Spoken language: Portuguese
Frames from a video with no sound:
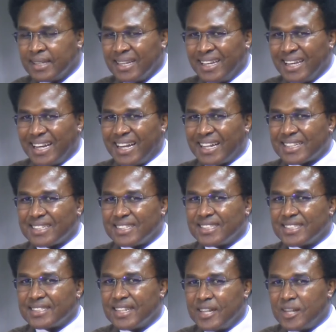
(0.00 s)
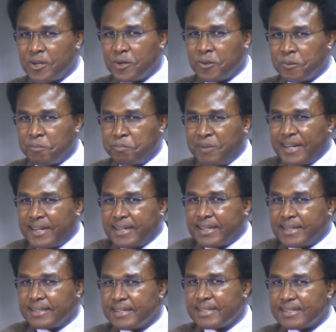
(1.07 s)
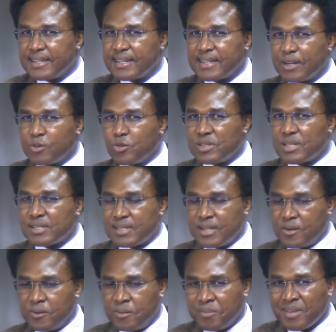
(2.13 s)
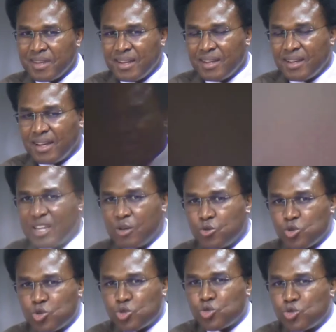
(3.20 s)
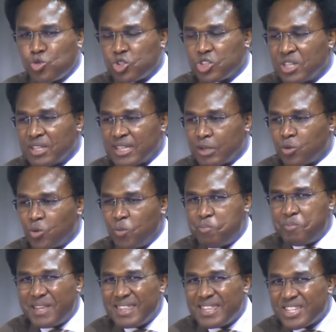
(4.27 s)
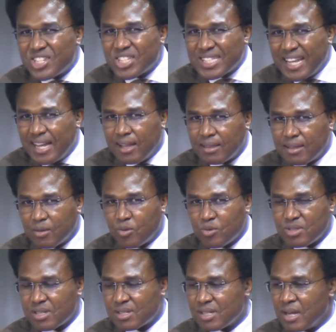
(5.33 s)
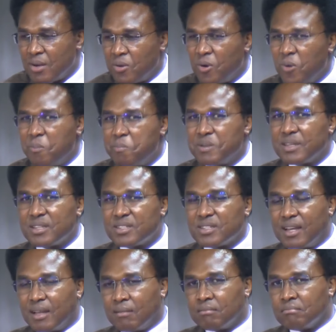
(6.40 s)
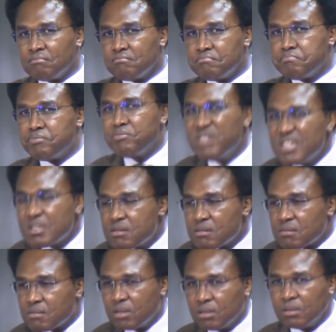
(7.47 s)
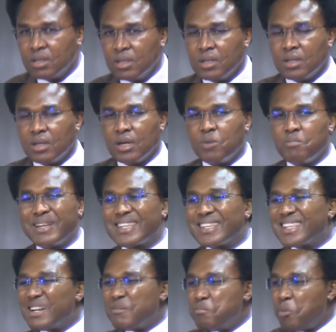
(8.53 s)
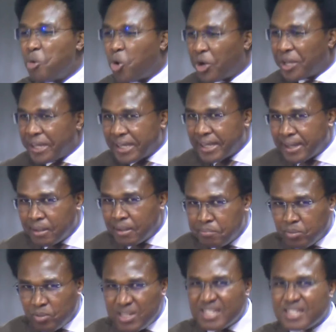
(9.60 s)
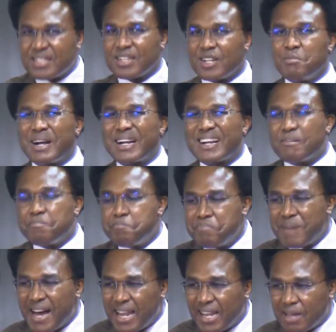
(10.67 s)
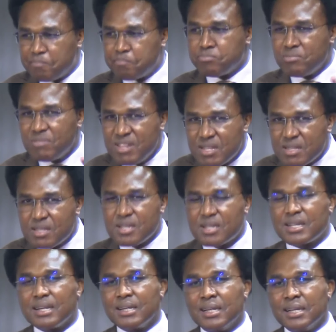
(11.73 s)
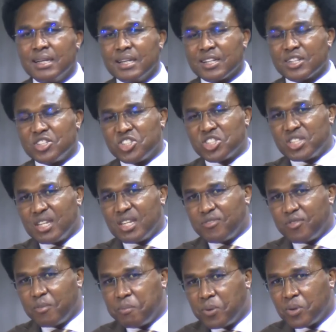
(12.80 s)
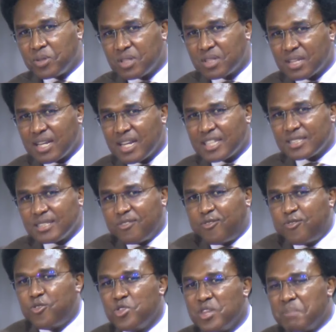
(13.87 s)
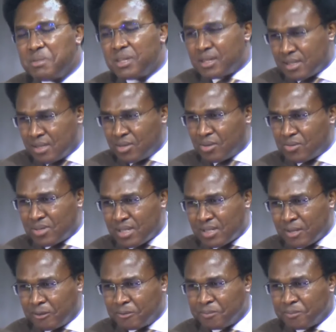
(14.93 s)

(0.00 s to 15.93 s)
a questão para dizer que a acusação uh, tem um sustentado. O pedestal da acusação é um pedestal político, uma tramoia política, uma cabala política que esteve por detrás da fundamentação da acusação.